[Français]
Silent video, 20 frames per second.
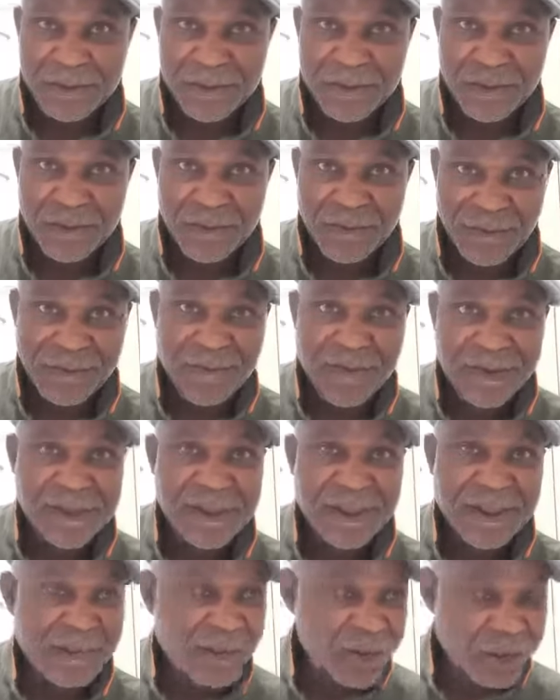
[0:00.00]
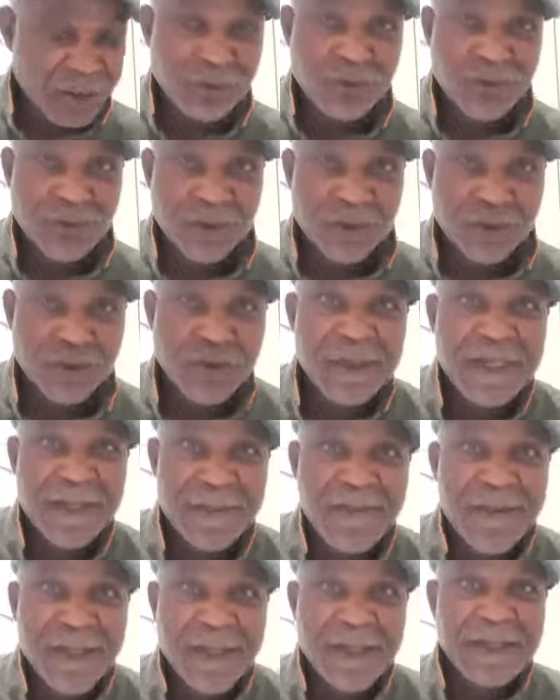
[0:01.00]
Je vais faire cette émission, je dis
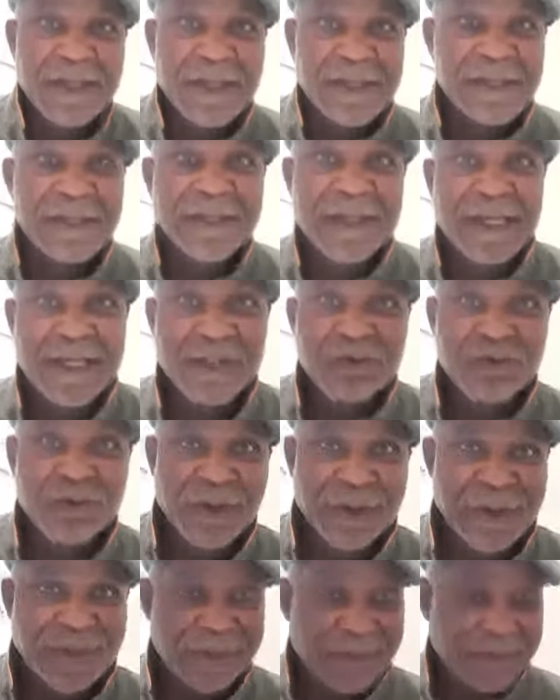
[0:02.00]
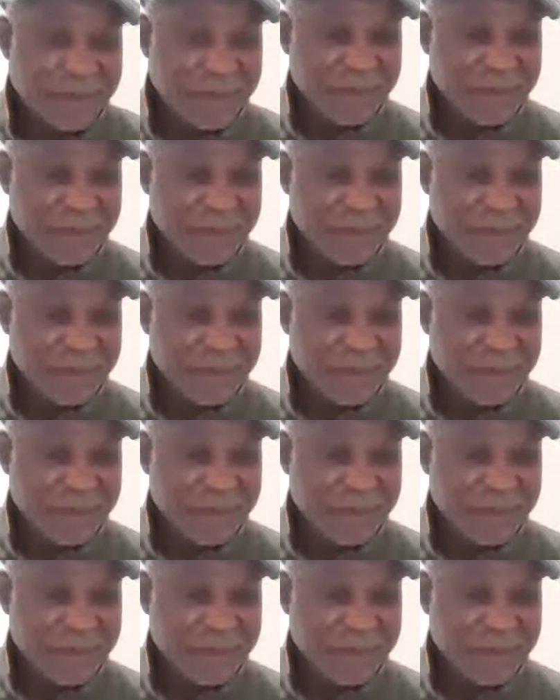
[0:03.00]
bien les intellectuels.